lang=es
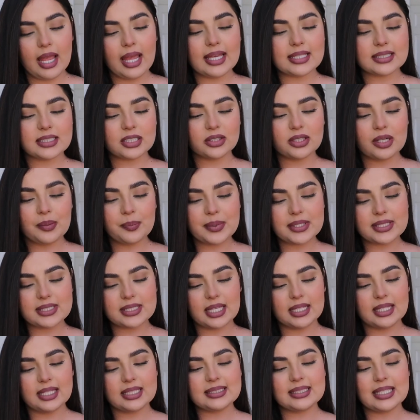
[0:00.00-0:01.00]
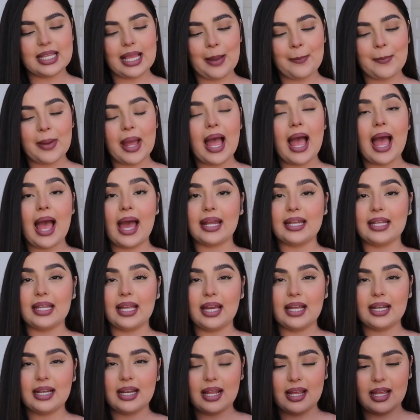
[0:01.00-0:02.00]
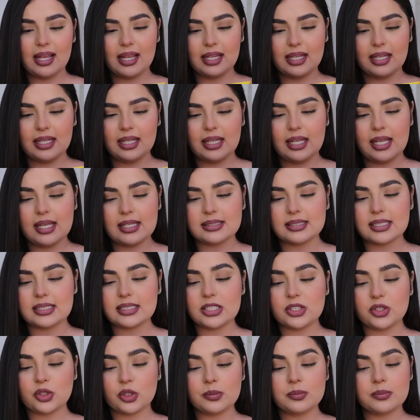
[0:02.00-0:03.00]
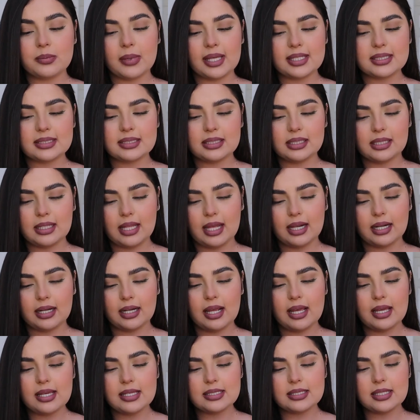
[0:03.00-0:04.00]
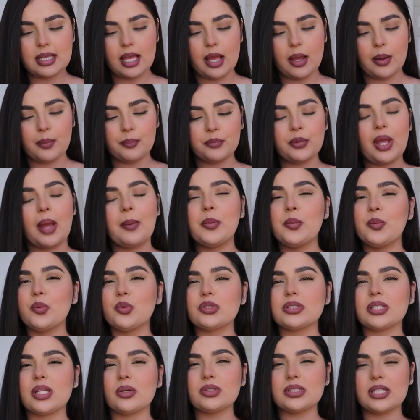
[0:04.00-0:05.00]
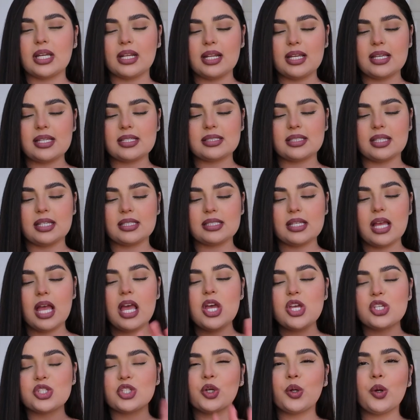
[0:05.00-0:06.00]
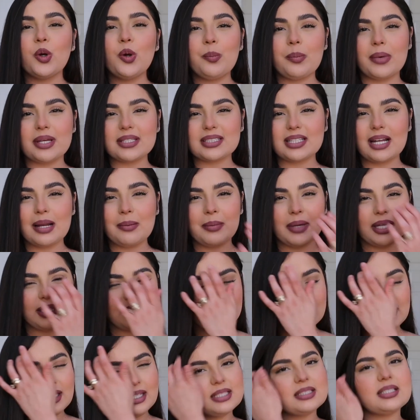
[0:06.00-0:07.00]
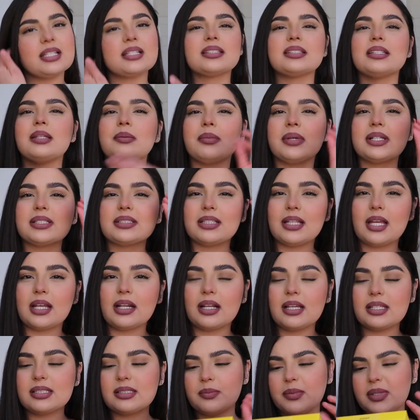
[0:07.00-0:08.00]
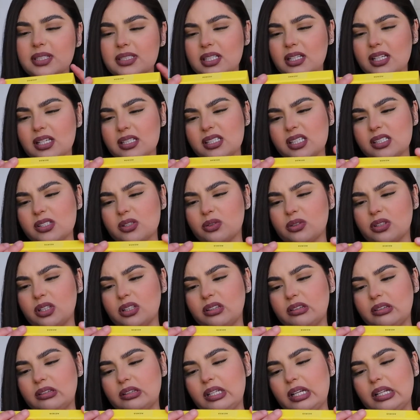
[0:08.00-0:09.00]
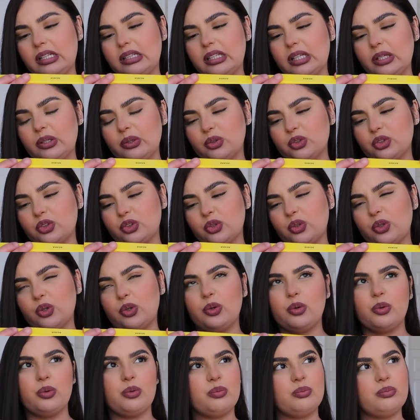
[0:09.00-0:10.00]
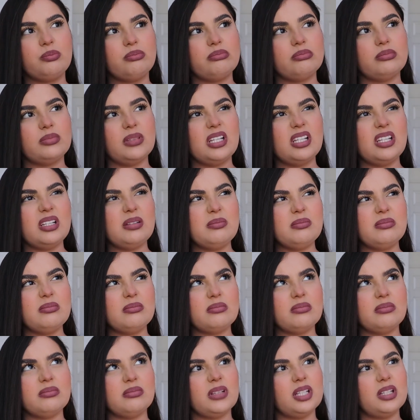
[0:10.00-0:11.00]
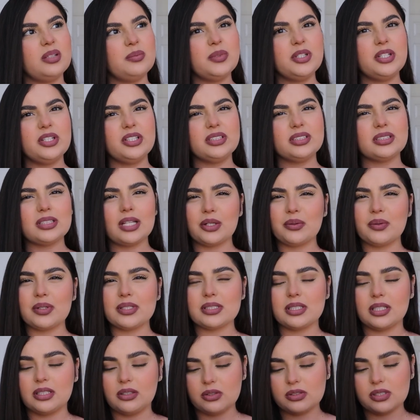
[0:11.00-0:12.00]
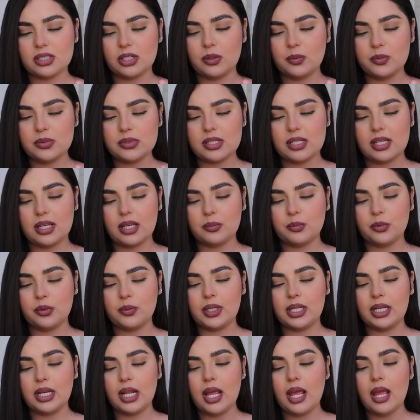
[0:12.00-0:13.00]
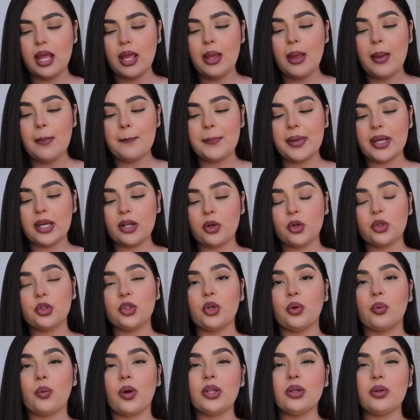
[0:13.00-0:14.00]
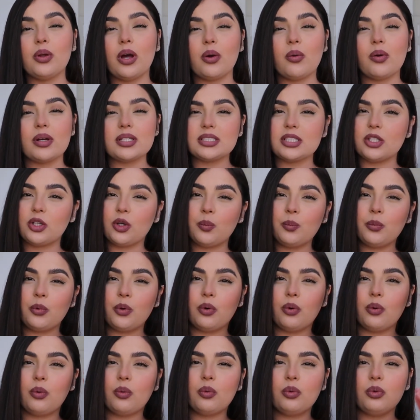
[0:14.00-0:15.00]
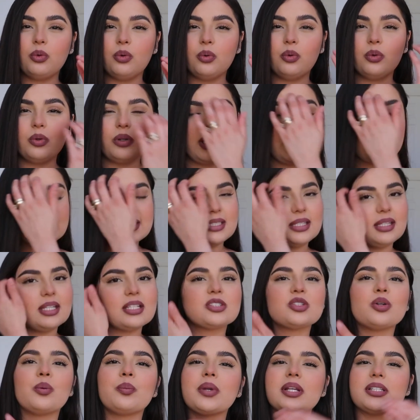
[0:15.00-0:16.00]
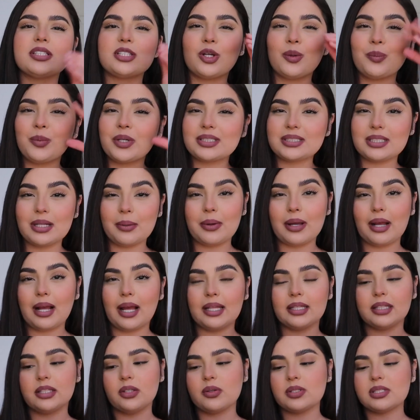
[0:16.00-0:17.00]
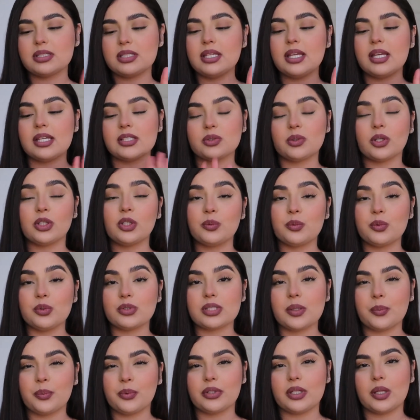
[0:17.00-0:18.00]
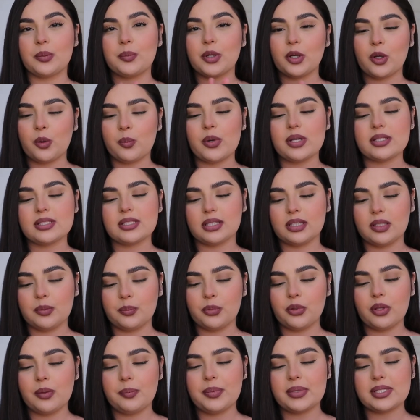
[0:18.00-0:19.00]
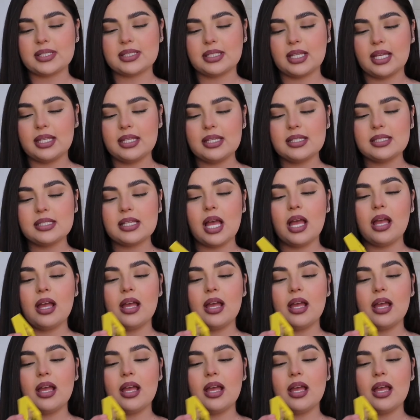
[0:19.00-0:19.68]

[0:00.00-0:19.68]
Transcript: Esta otra pestaña se llama Ariana y estas sí son más largas. a mí me gusta usar estas, son como más dramáticas y así más largas. Se me hace que esas son de 38 milímetros, algo así. No sé cómo se diga muy bien. Pero yo cuando hago así como un look así de sombra, así como extravagante o así, es cuando me gusta ponerme como ese tipo de pestañas.